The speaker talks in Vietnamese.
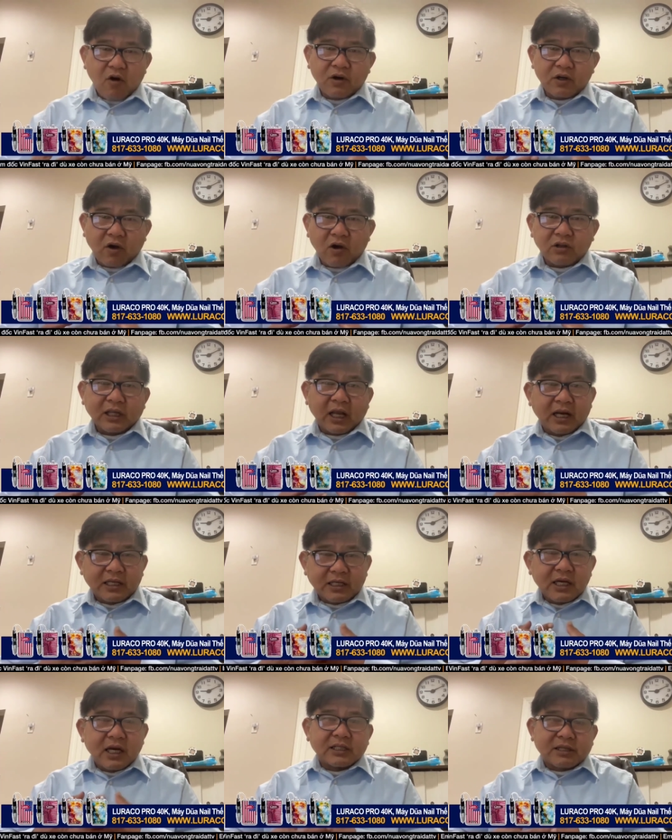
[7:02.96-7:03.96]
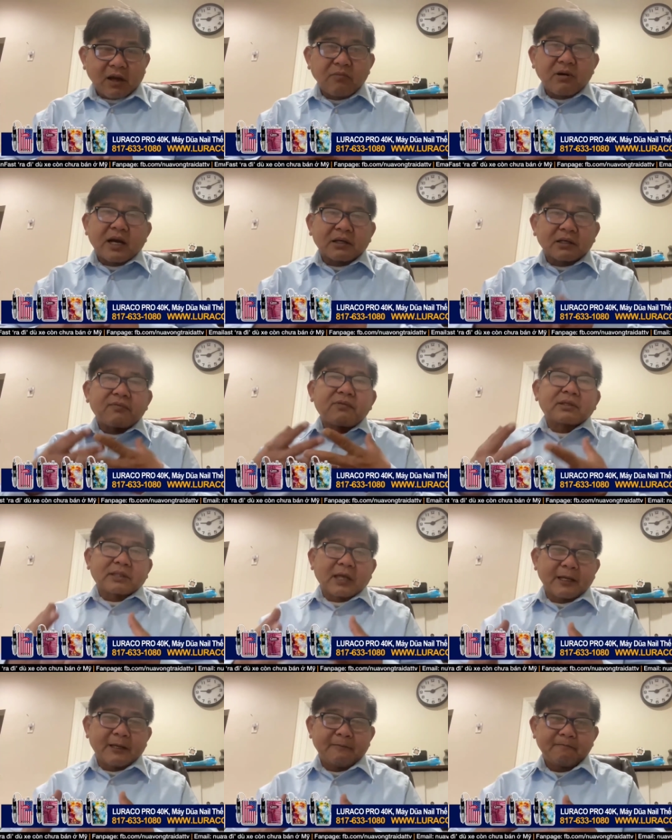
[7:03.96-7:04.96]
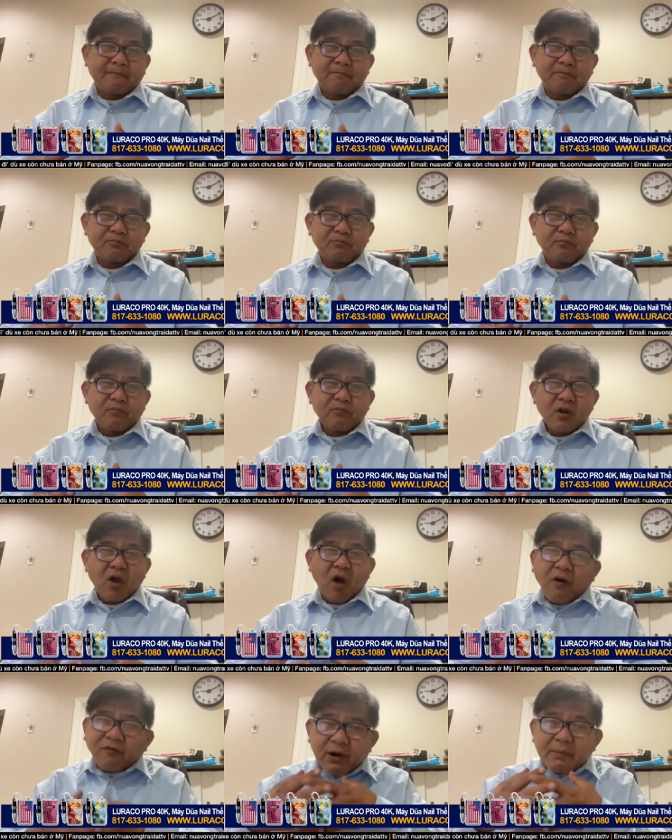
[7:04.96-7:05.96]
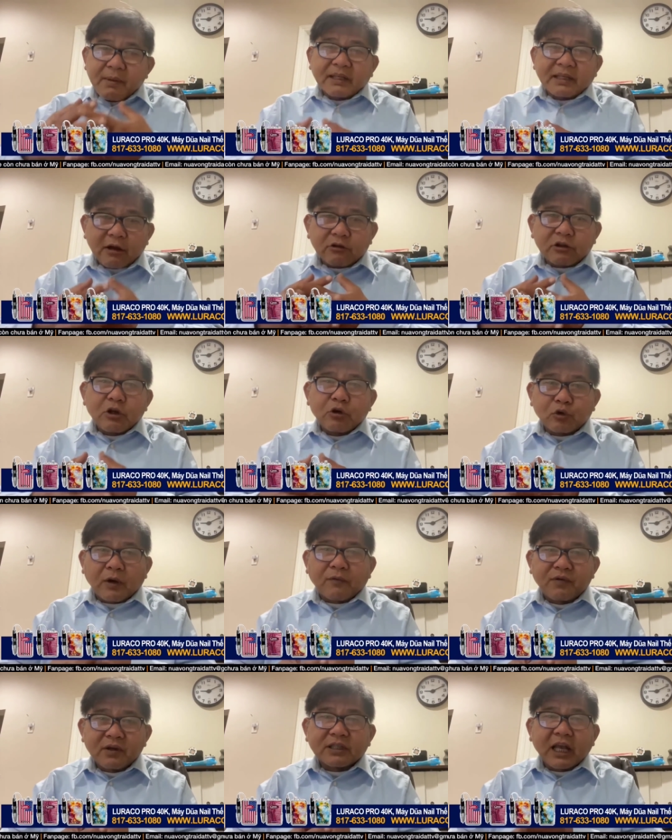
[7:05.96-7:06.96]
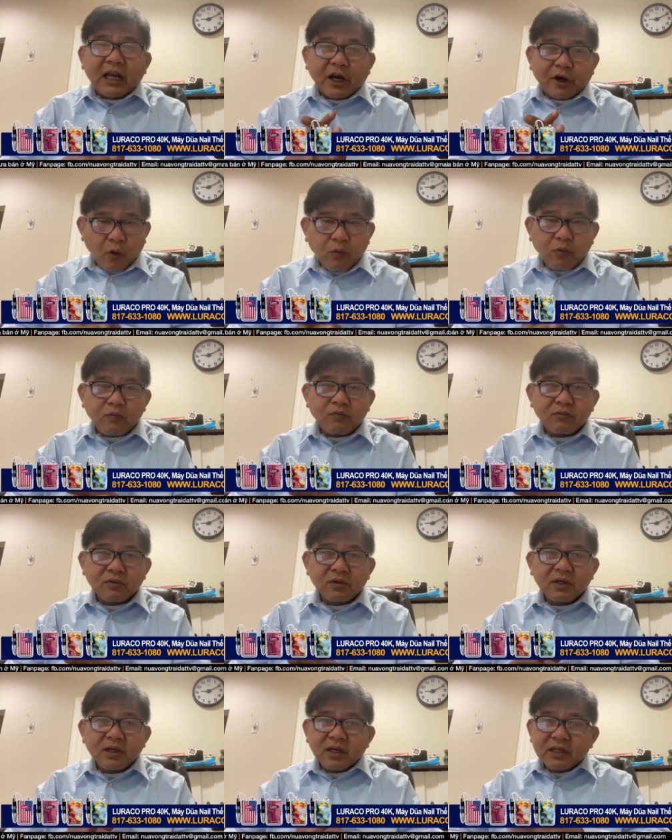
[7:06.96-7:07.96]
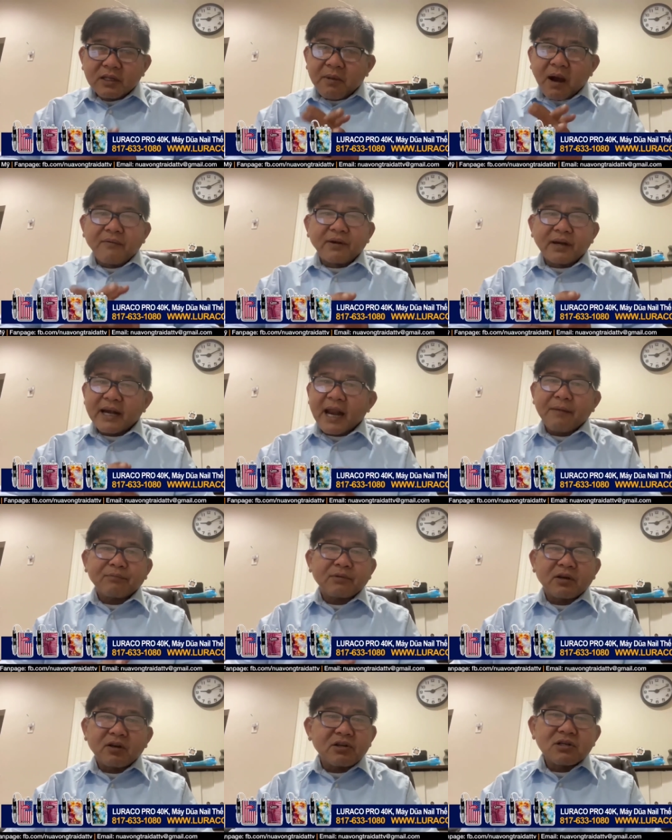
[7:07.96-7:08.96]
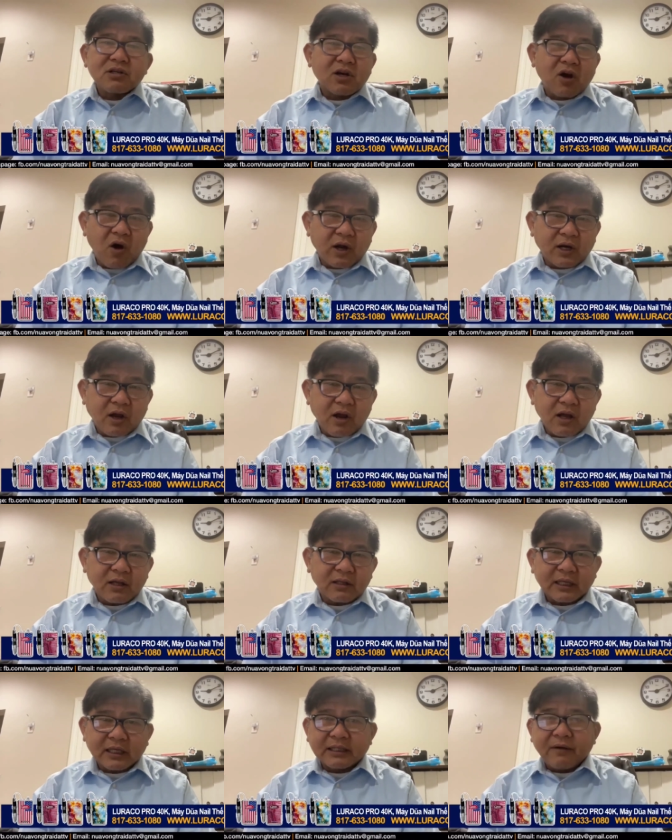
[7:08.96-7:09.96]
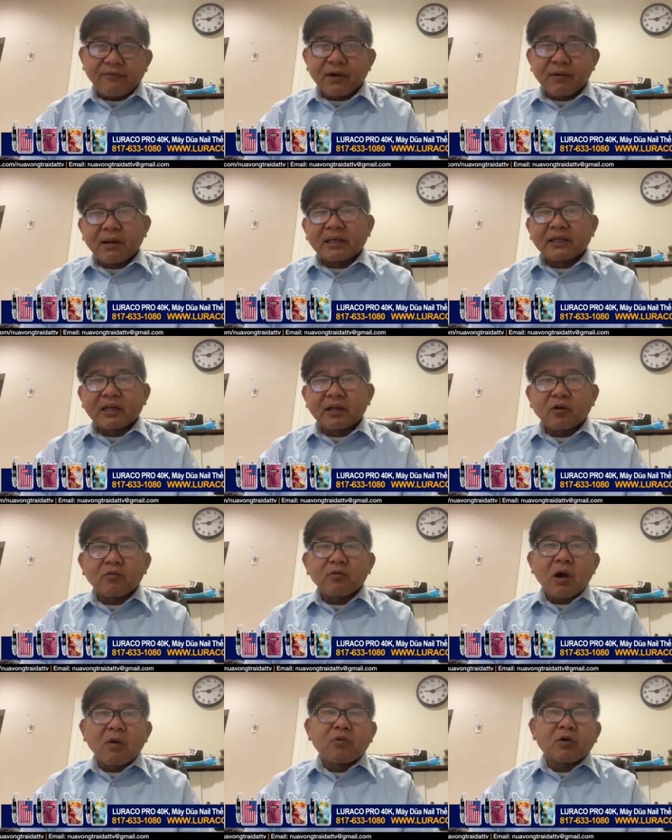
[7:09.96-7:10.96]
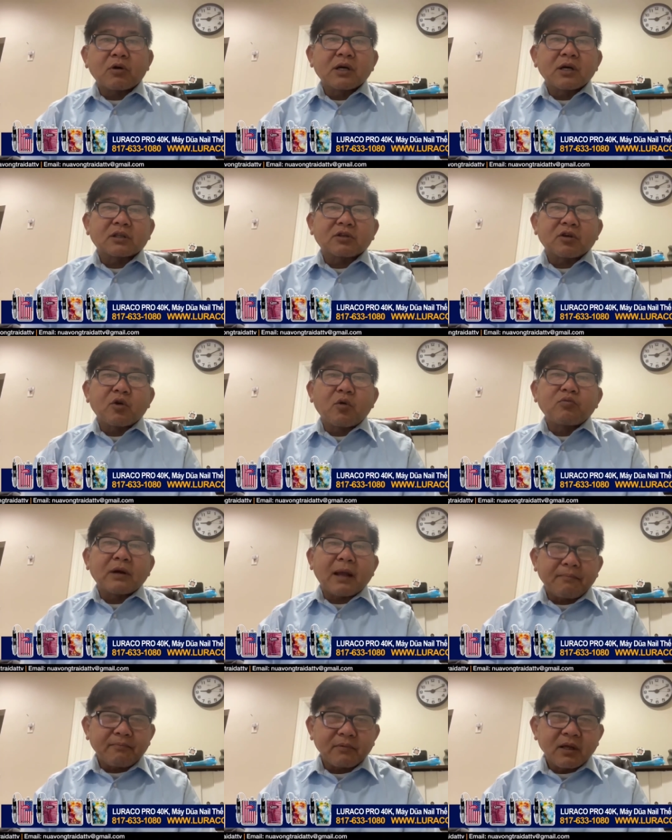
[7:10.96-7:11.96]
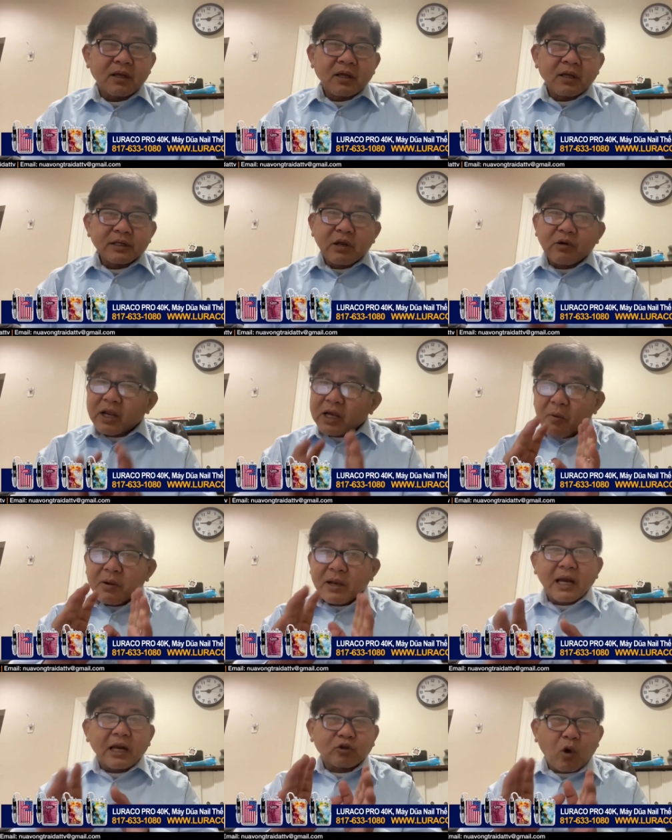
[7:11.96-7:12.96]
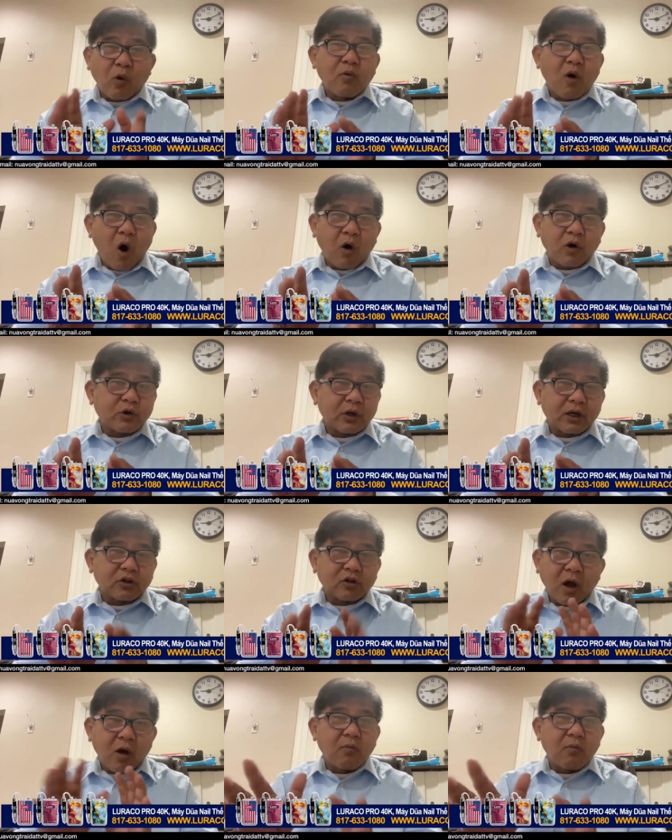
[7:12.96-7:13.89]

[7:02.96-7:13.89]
xã hội có thể là những người sống ở các nước phương tây họ phê bình theo tiêu chuẩn phương tây là đúng nhưng mà ở việt nam thì nó chưa có cái đó thành ra phê bình thì nó cũng không có được cho đúng lắm điều này không nghĩa là tôi ủng hộ cái chuyện đó